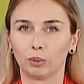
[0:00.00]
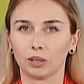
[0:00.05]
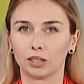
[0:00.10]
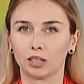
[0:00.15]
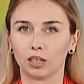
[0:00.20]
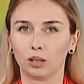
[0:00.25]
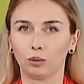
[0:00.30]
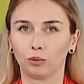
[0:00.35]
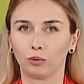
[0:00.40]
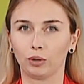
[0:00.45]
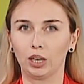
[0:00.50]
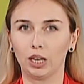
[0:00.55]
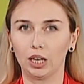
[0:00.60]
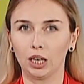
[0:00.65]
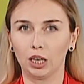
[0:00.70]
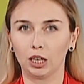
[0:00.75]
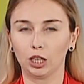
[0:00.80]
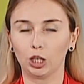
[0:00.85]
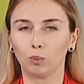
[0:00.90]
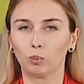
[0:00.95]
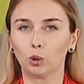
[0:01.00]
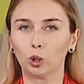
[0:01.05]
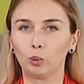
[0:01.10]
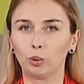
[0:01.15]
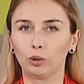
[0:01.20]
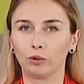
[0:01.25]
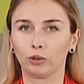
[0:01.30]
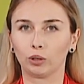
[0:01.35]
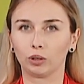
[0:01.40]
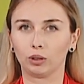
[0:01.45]
basenów i
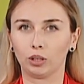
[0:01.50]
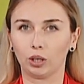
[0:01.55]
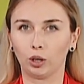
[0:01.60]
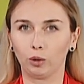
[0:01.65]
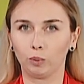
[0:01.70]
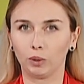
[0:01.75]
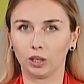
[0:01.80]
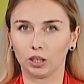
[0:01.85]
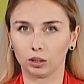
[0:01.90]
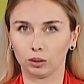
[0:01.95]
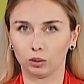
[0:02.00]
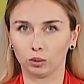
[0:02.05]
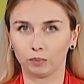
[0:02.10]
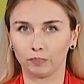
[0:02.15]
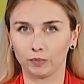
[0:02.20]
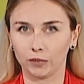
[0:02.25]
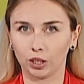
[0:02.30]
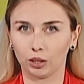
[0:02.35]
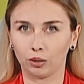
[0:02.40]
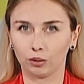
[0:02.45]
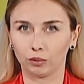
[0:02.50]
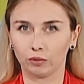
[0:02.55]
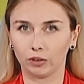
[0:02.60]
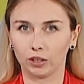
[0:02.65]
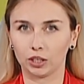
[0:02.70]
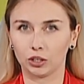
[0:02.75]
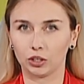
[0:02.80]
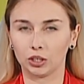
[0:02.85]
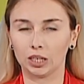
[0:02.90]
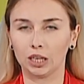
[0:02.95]
próby wodne obiektu. Jego
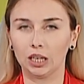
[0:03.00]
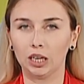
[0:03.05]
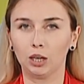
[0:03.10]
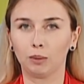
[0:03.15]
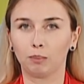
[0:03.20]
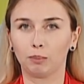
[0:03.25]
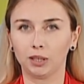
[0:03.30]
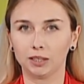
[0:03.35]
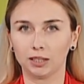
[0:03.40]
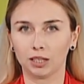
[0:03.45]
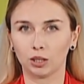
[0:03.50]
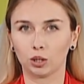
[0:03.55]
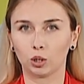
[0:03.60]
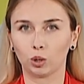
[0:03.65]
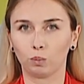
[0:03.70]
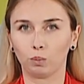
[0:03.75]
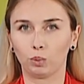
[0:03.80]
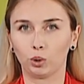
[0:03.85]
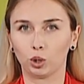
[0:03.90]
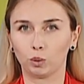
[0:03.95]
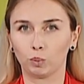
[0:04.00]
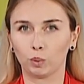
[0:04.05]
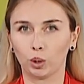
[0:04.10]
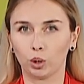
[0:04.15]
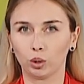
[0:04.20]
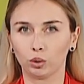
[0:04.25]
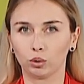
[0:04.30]
otwarcie ma nastąpić po